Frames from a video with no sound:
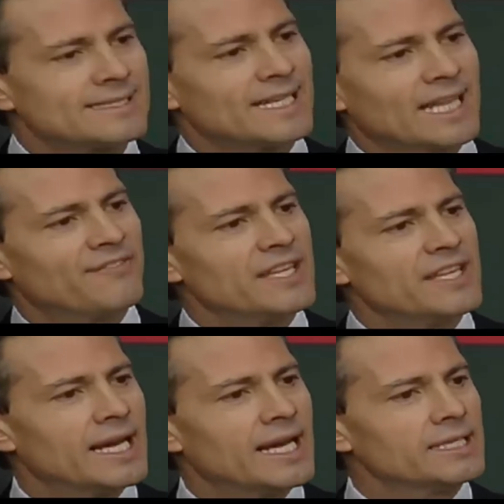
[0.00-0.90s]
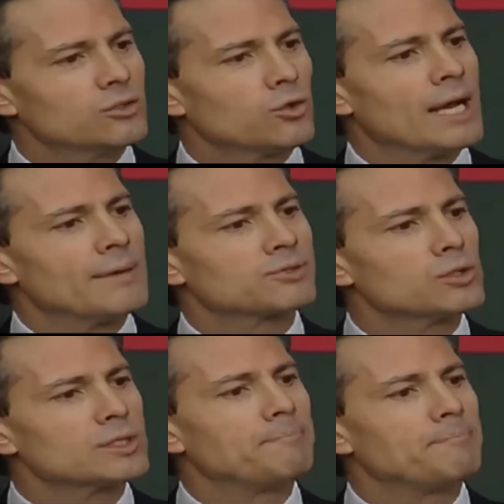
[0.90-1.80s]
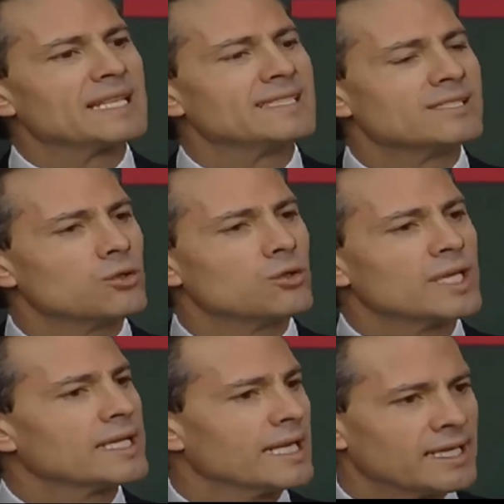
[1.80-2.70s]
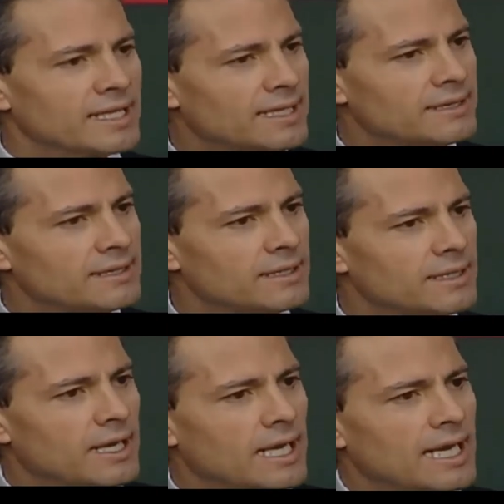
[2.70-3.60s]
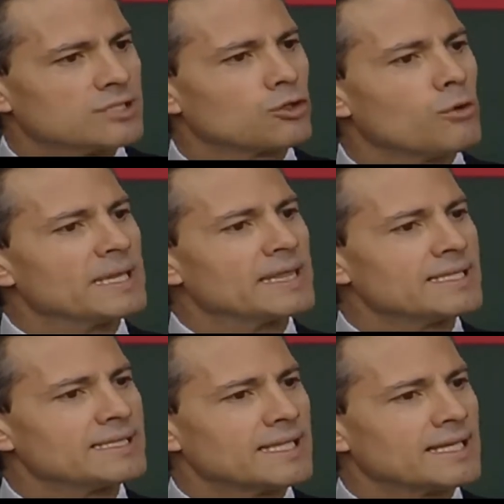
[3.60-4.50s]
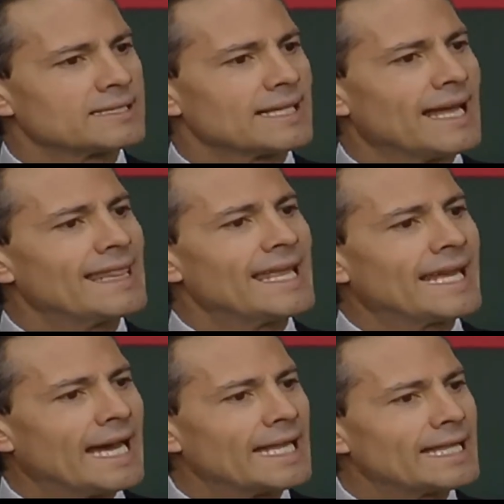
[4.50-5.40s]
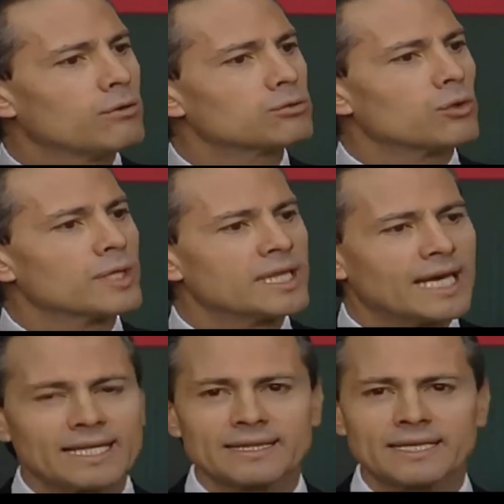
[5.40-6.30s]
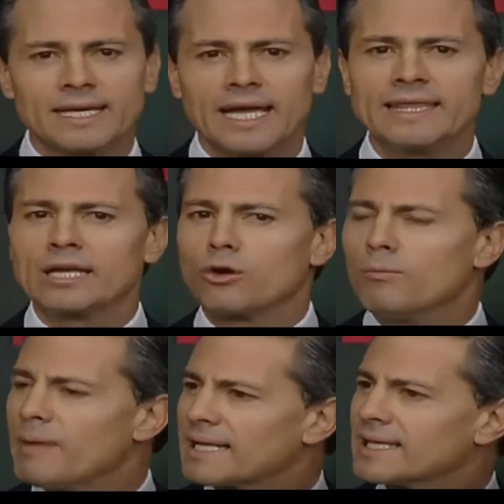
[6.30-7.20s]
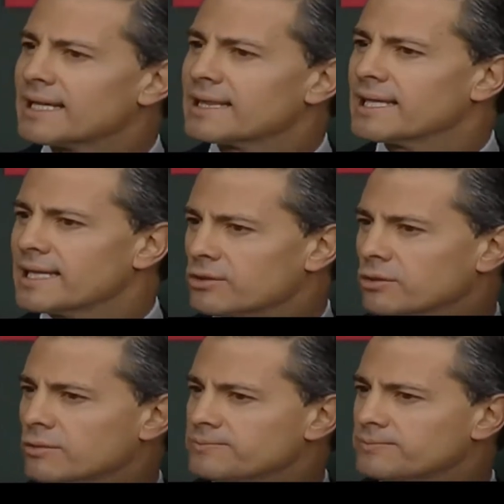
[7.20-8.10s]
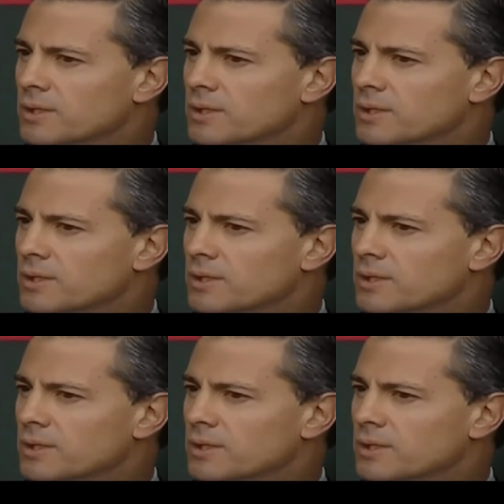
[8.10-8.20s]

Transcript: se redefinirán con absoluta precisión y claridad las competencias de cada autoridad en el combate al delito,